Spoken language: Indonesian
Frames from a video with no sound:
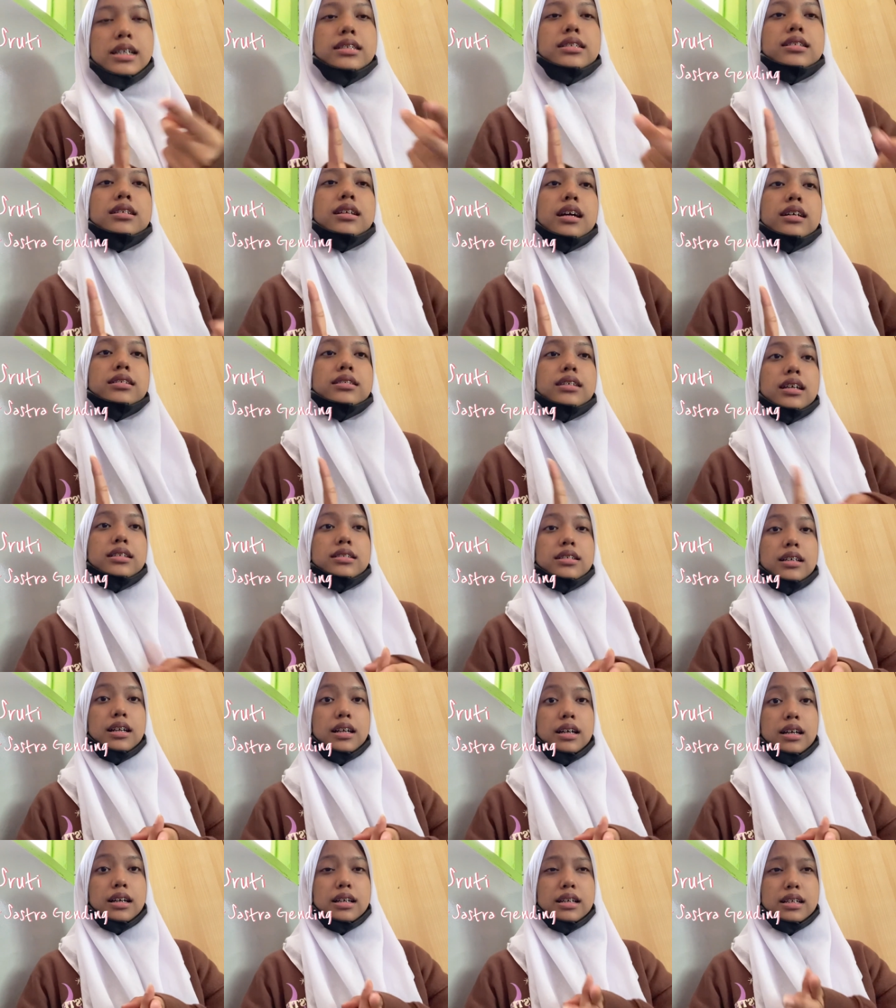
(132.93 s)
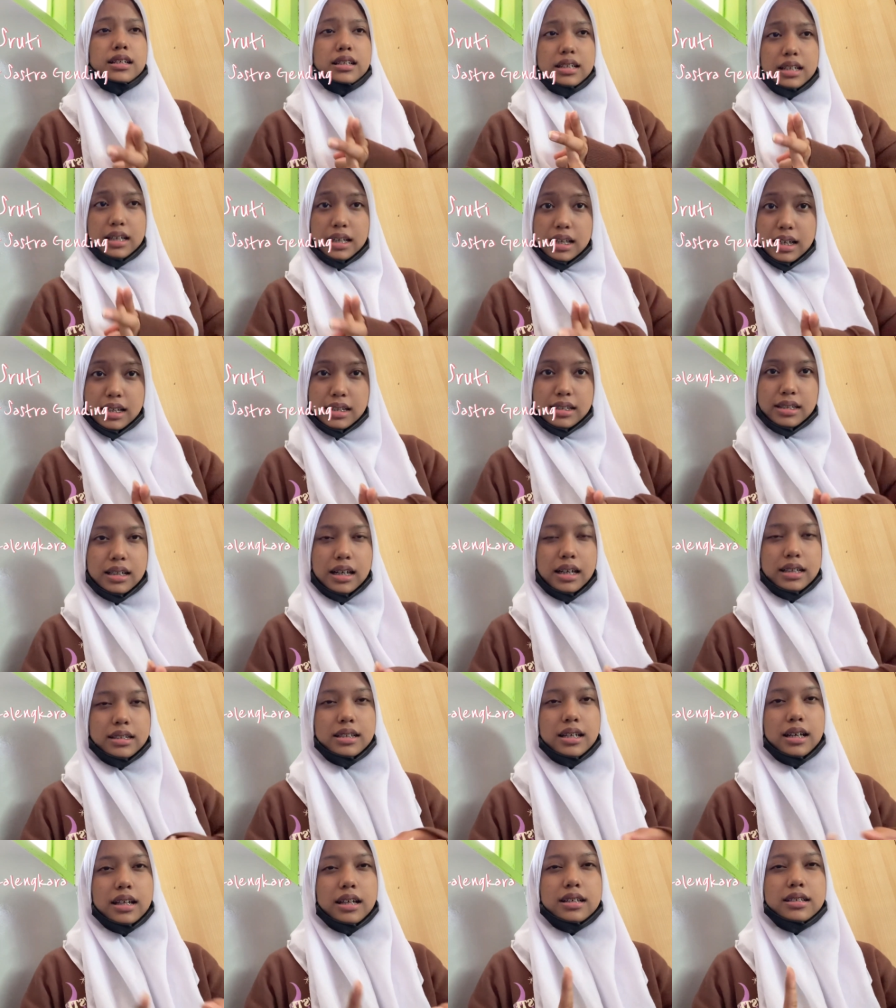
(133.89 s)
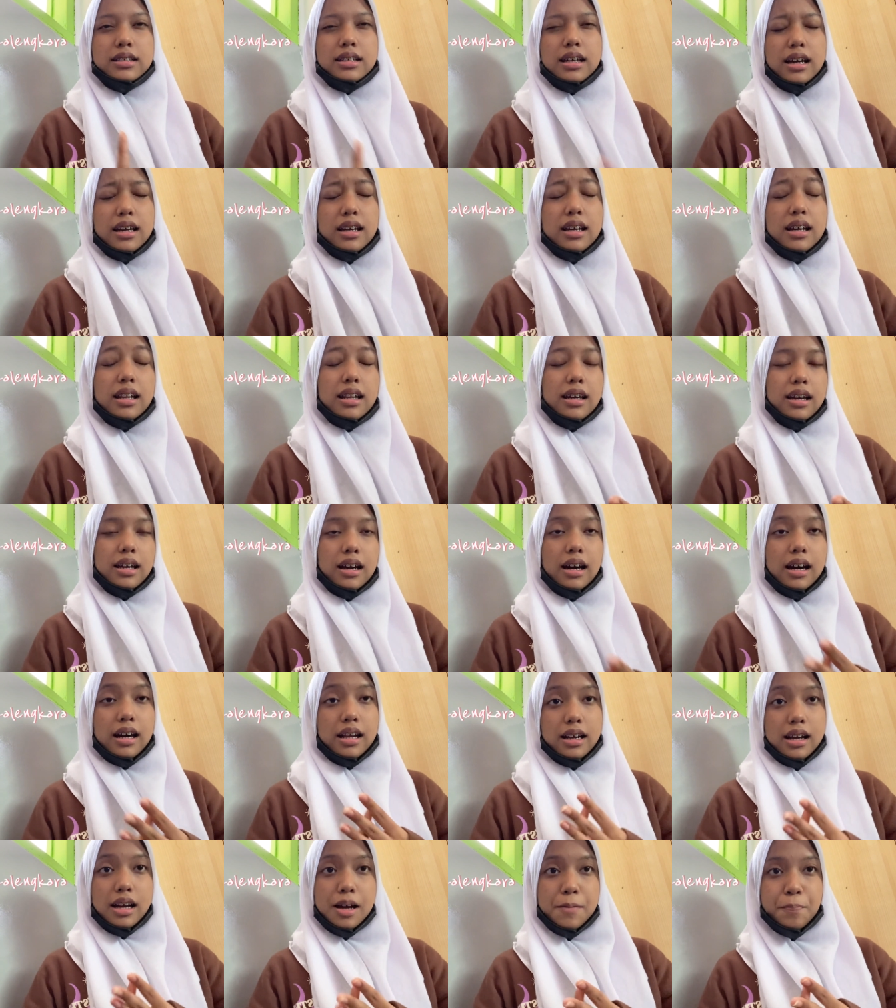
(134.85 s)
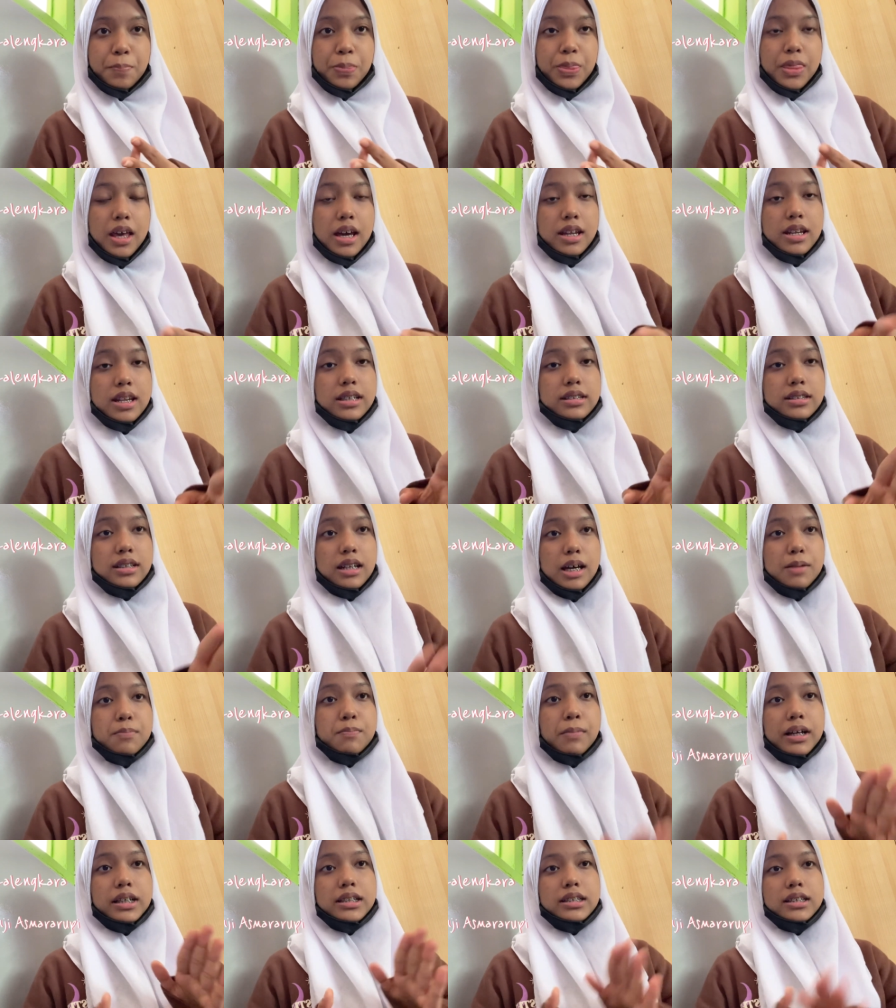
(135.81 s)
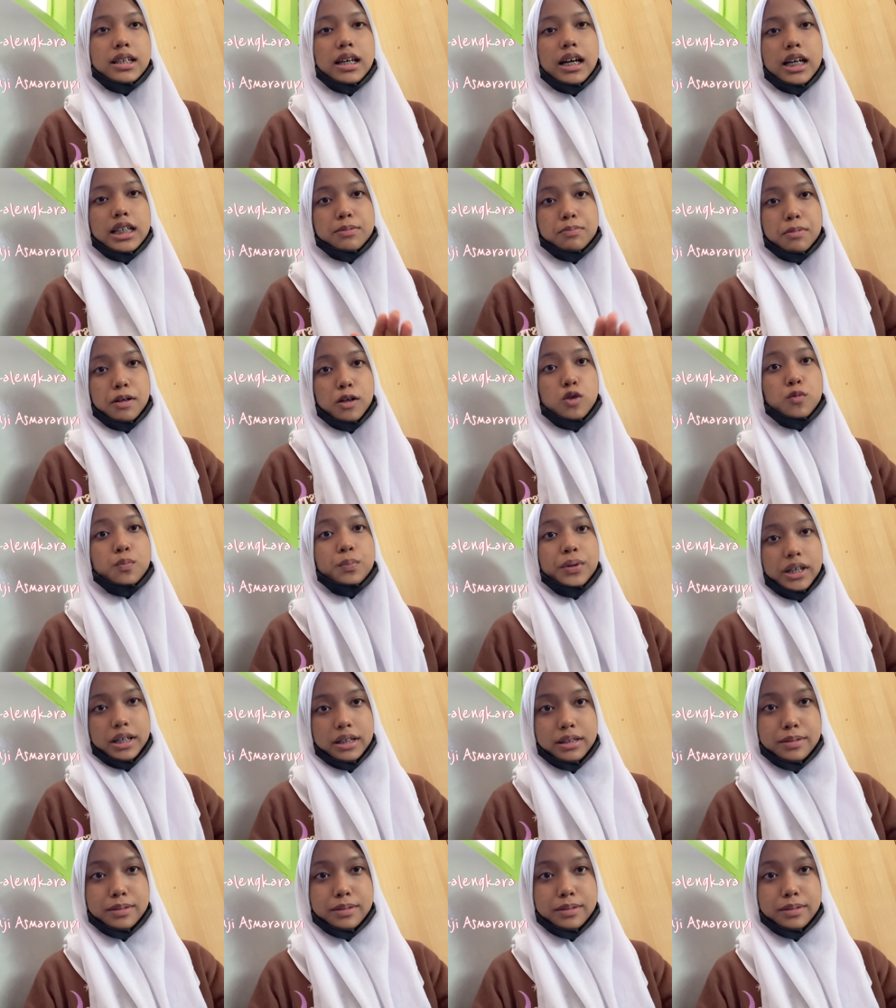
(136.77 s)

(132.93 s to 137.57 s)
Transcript: Serat sastra dinding, Serat Jaya Lengkara, dan Serat Panji Asparuti.